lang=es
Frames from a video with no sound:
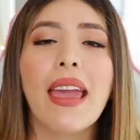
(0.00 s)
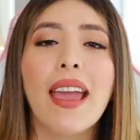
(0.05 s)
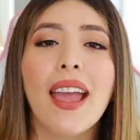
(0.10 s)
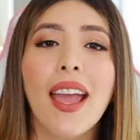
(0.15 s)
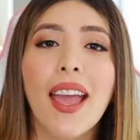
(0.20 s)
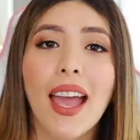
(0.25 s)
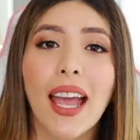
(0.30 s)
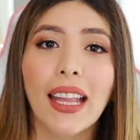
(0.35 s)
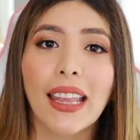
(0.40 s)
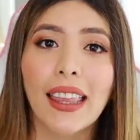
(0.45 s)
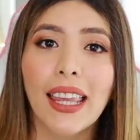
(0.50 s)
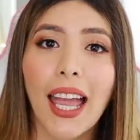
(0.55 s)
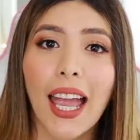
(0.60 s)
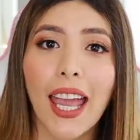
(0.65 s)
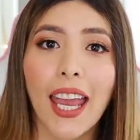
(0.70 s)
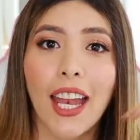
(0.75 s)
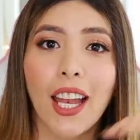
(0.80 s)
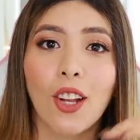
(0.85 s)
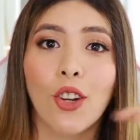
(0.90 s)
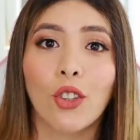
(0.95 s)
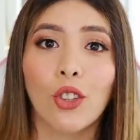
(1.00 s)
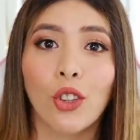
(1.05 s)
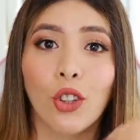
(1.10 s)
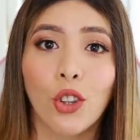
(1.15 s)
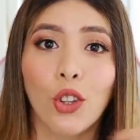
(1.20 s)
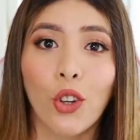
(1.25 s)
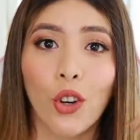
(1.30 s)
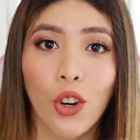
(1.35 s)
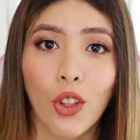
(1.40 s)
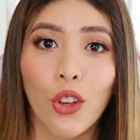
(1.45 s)
encanta el
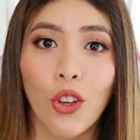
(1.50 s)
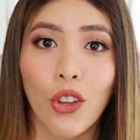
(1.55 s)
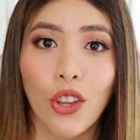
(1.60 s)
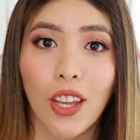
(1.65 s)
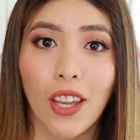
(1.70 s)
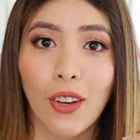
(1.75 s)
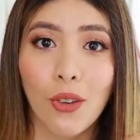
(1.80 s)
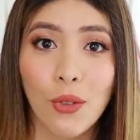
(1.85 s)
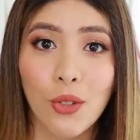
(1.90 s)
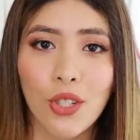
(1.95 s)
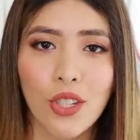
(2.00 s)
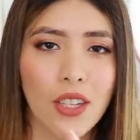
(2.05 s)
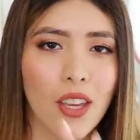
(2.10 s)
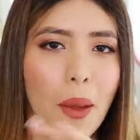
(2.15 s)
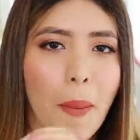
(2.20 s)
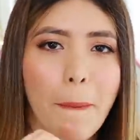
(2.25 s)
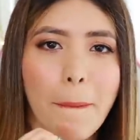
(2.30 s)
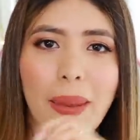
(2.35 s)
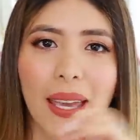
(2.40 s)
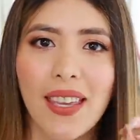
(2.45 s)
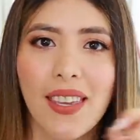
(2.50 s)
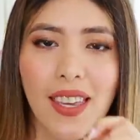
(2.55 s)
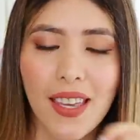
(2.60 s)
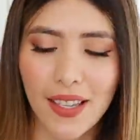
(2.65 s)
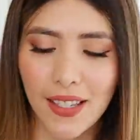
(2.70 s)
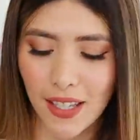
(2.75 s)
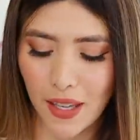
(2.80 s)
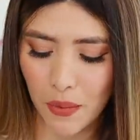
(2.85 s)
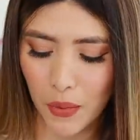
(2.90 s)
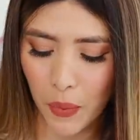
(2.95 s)
contorno de Gucci, es
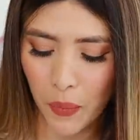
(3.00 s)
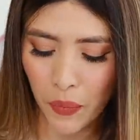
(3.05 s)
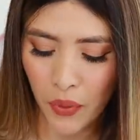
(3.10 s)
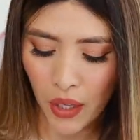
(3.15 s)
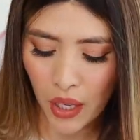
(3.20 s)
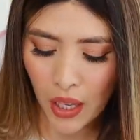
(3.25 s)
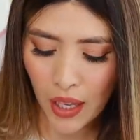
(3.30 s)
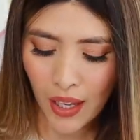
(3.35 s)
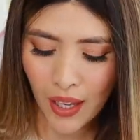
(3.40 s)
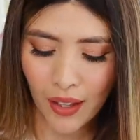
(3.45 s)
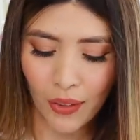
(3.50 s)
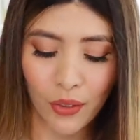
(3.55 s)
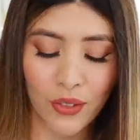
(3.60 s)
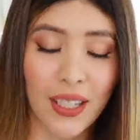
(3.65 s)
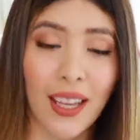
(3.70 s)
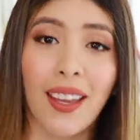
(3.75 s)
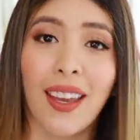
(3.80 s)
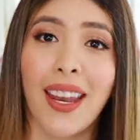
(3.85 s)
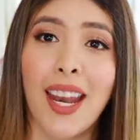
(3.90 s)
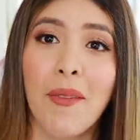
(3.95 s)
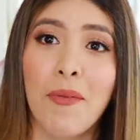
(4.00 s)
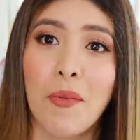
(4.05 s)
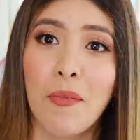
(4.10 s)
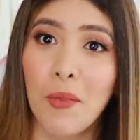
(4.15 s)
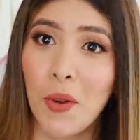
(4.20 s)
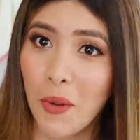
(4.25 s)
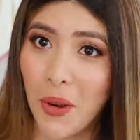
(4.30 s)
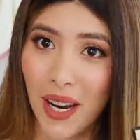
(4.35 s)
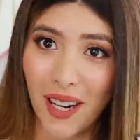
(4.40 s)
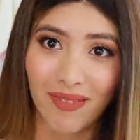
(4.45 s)
bellísimo. Entonces quería
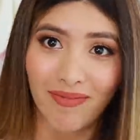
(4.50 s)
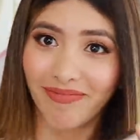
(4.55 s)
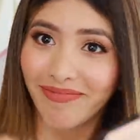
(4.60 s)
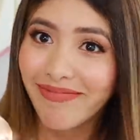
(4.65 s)
probar.